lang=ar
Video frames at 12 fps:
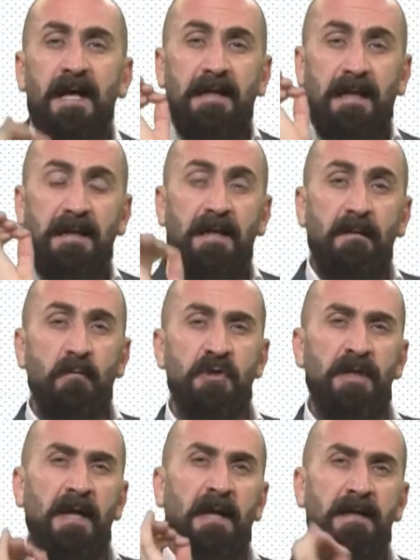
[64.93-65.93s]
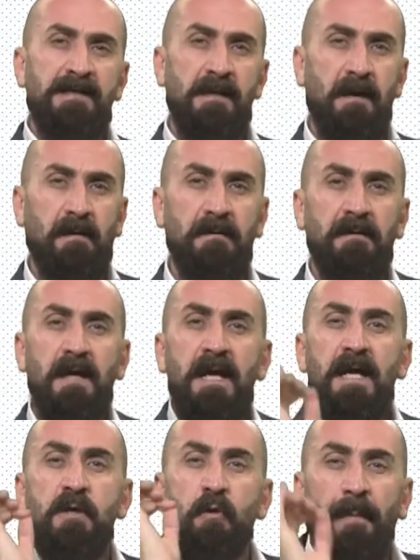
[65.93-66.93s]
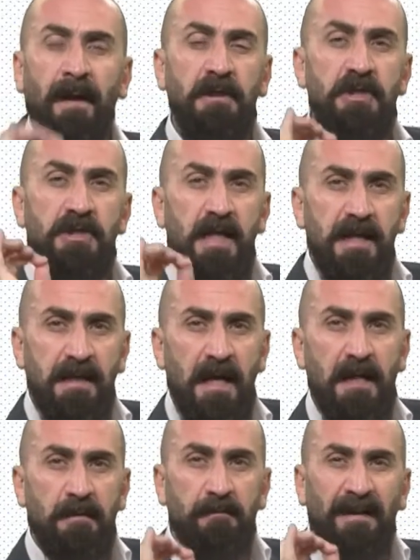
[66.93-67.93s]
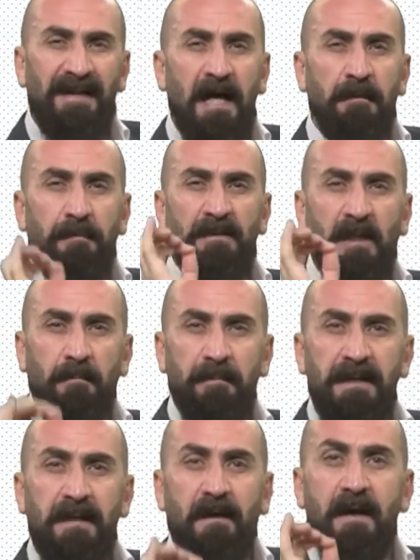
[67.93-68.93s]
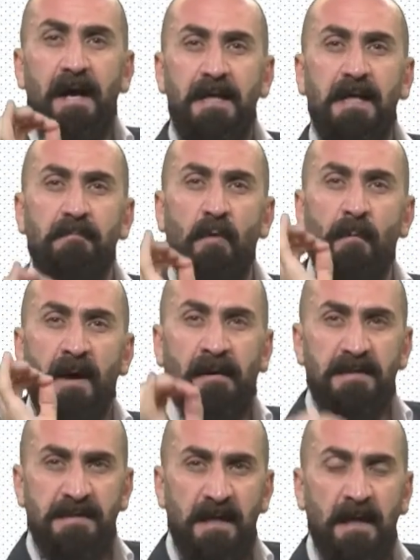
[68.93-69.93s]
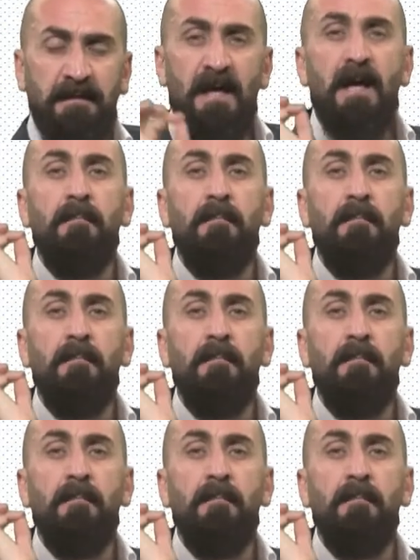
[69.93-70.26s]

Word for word: لكن المشكلة اللي صارت إنه بعض الشركات بدأت بتطبيق هاي الممارسات